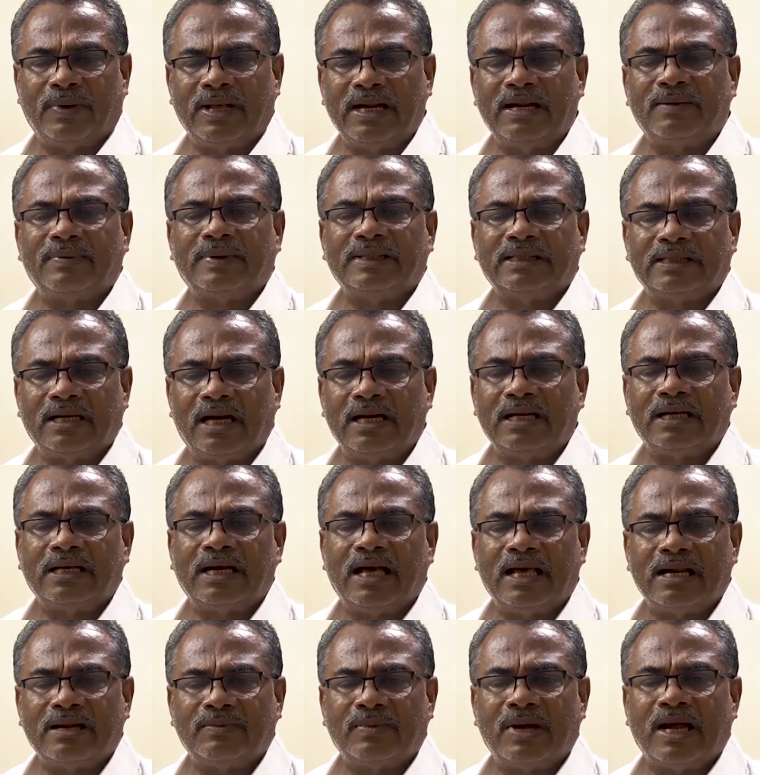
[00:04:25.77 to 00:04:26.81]
பல பத்தாண்டு
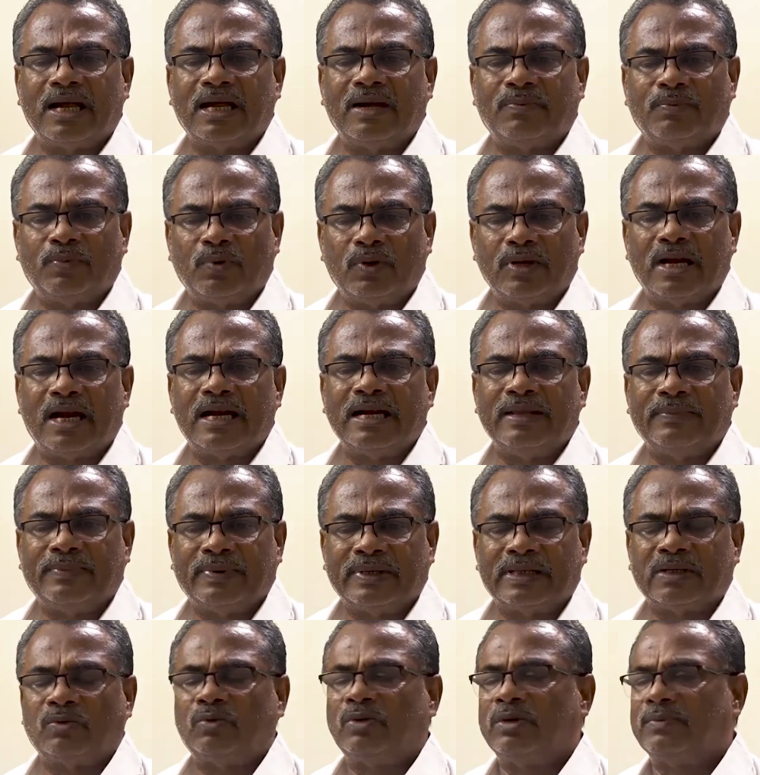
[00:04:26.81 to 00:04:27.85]
காலமாக போராடி
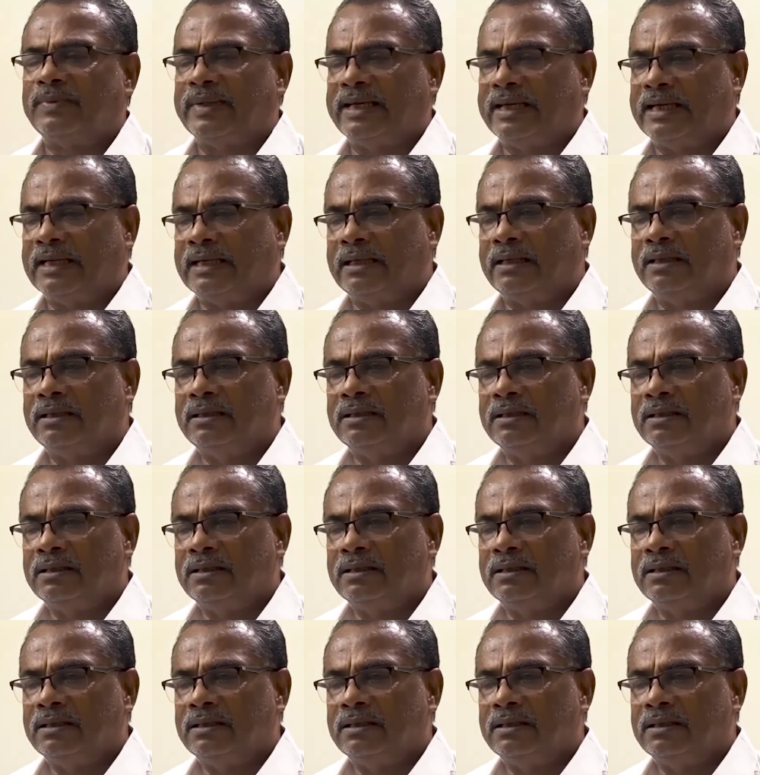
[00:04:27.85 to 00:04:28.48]
பெற்ற உரிமைகள்